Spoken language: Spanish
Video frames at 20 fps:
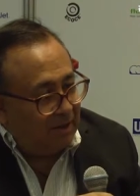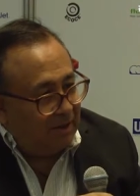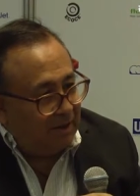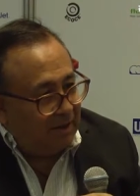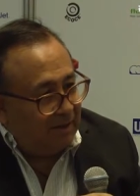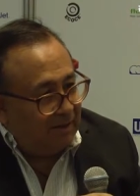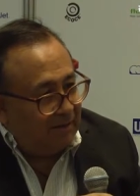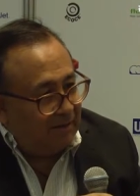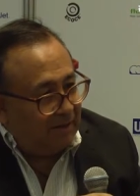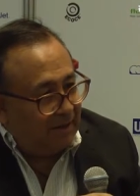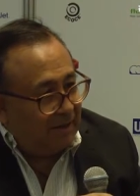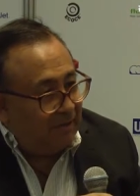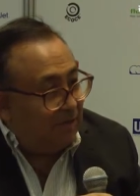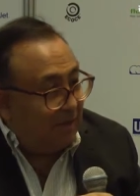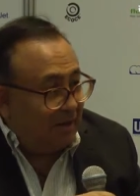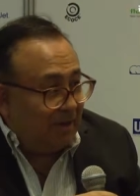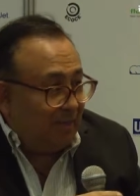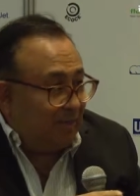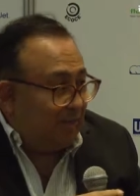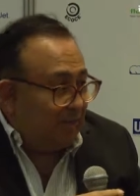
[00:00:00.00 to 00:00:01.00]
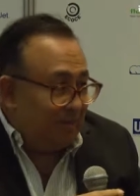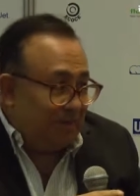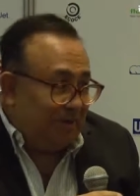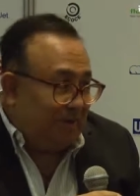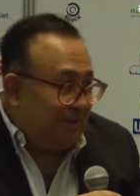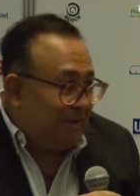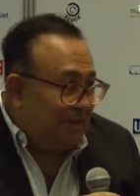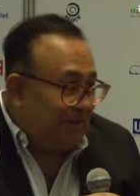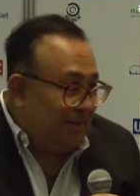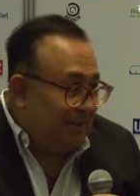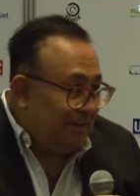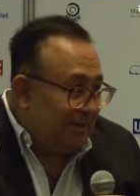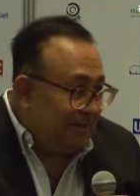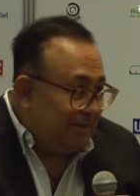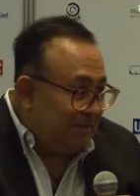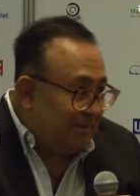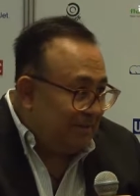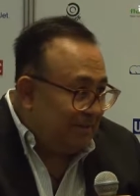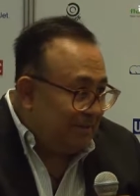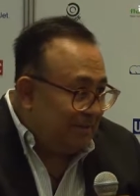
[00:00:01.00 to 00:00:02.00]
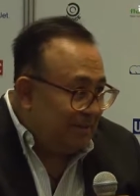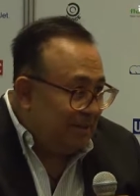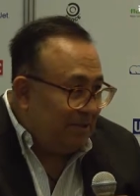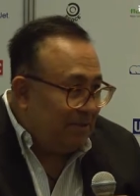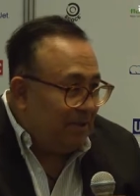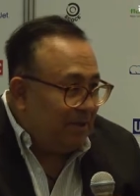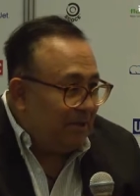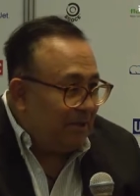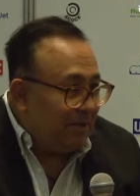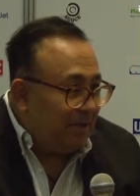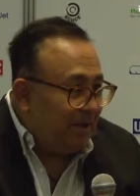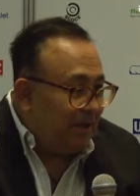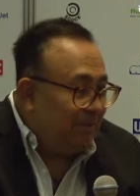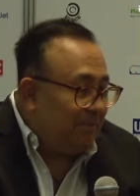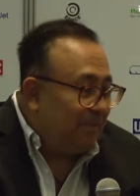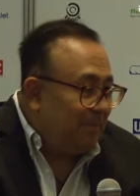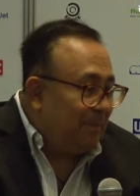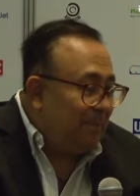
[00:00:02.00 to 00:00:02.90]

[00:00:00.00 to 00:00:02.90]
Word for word: Eh, hay un ejemplo muy interesante en ese sentido, hay una